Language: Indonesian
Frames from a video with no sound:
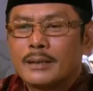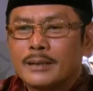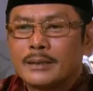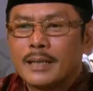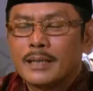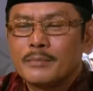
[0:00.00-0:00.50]

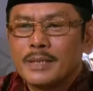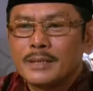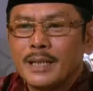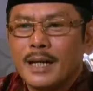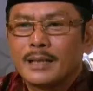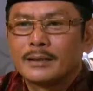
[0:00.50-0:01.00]
kita
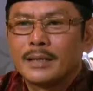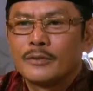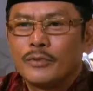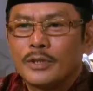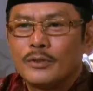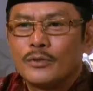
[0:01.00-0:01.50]
kemaslahatan
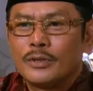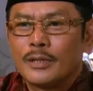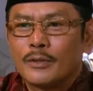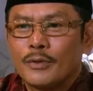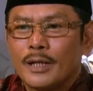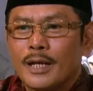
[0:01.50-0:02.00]
fid
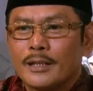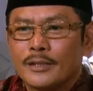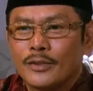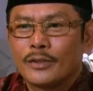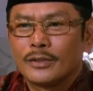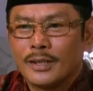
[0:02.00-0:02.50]
dunya wal
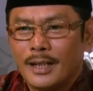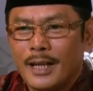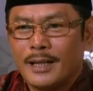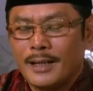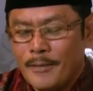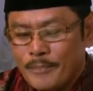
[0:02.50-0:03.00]
akhirat kelak.
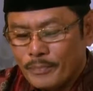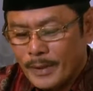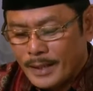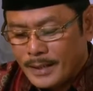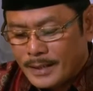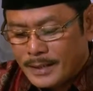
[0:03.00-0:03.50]

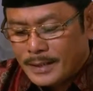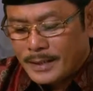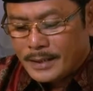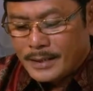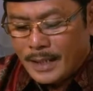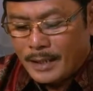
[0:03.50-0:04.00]

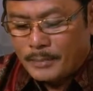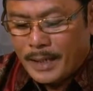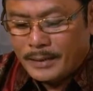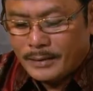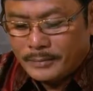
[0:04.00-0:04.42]
Sahabat